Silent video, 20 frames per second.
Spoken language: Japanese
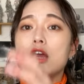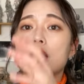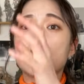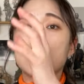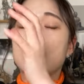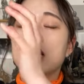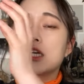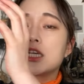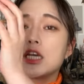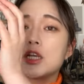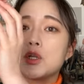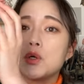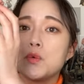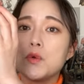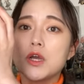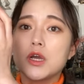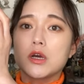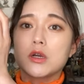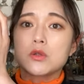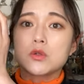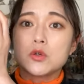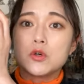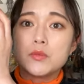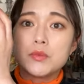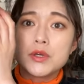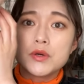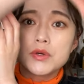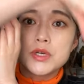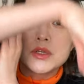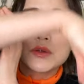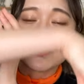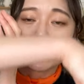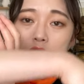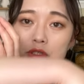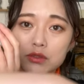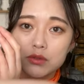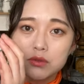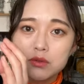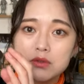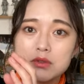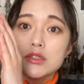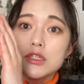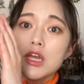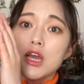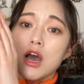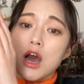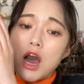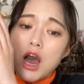崖の上から飛び降りるんですよで「あ